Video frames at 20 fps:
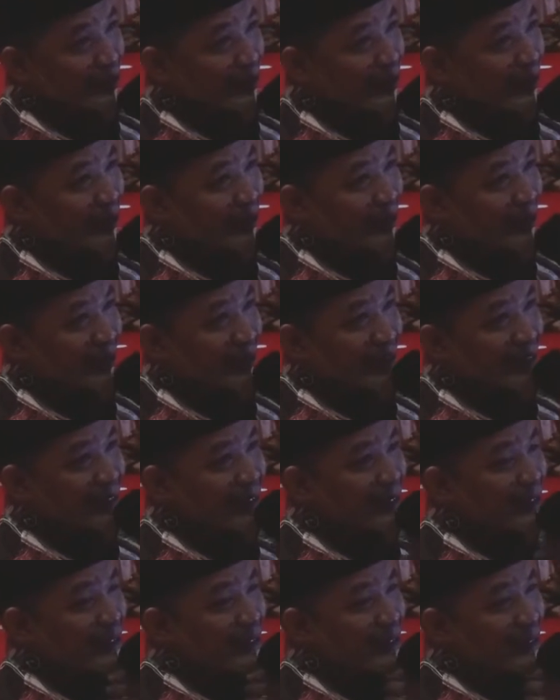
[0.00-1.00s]

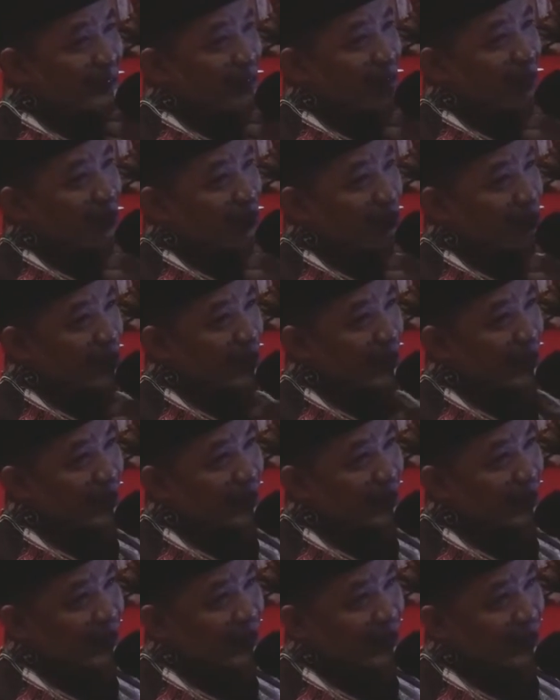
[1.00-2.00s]
penyampaiannya, dalam
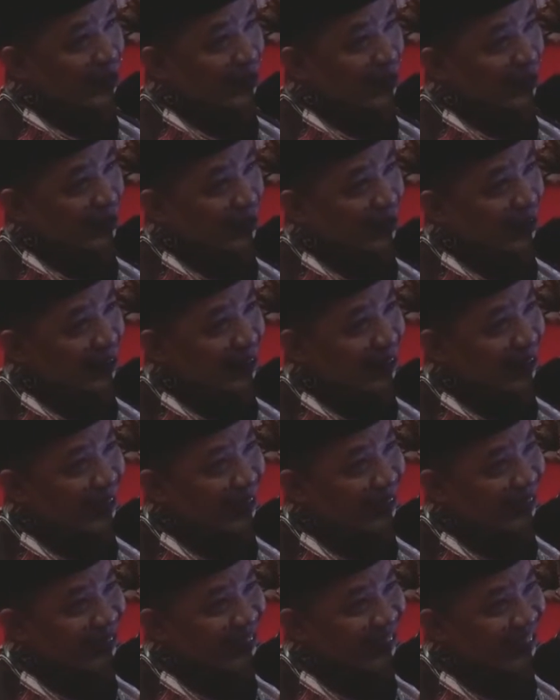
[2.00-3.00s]
pengembangan SDM
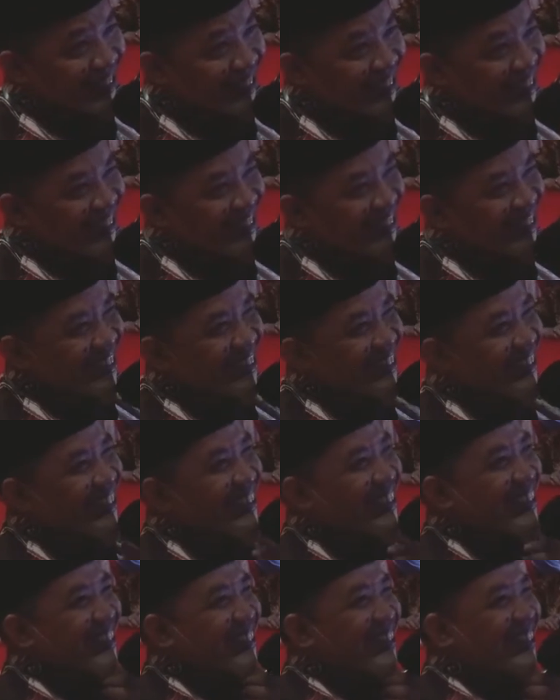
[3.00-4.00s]
sendiri bagaimana
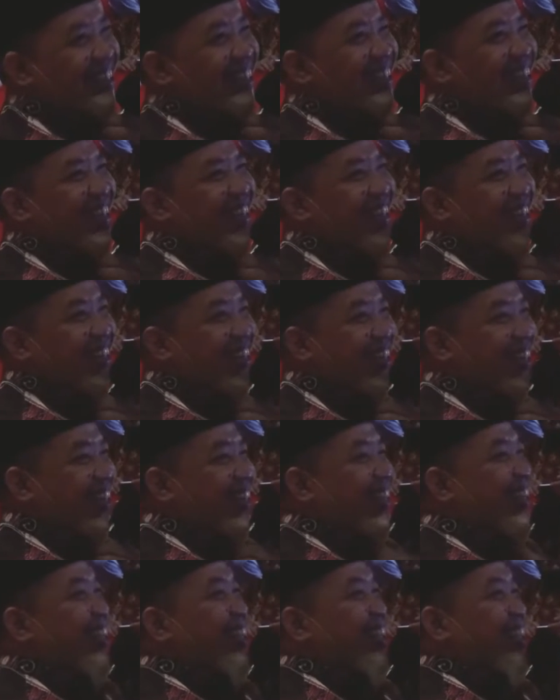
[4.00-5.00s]
cara membuat habit
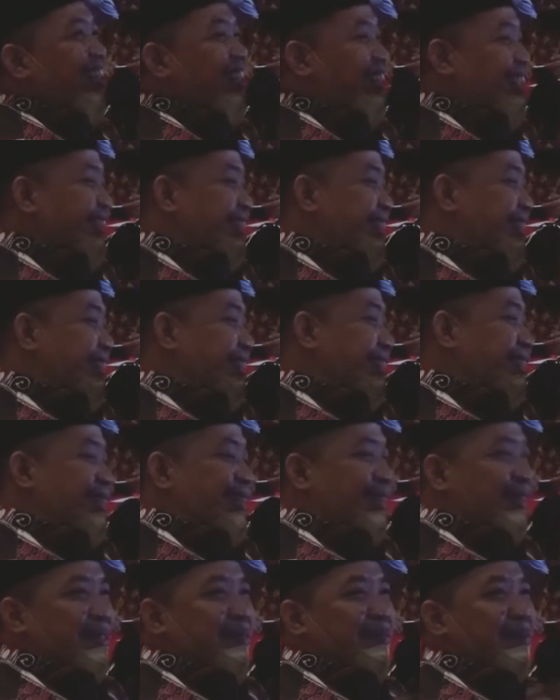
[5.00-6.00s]
atau kultur
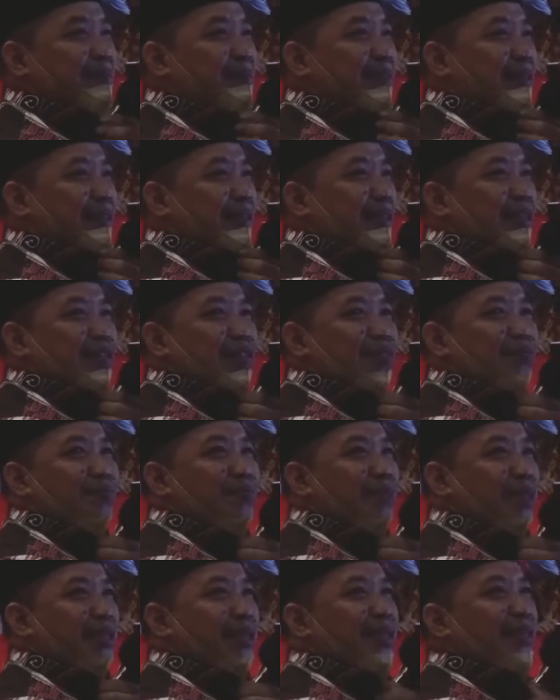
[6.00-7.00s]
budaya learning
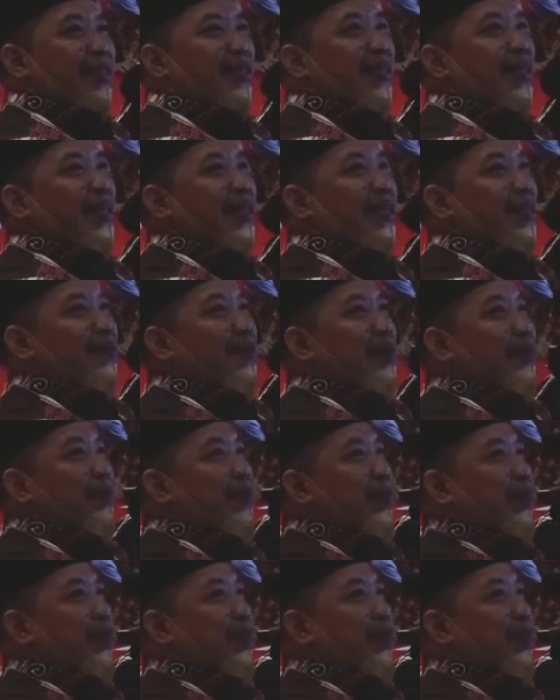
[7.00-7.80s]
untuk setiap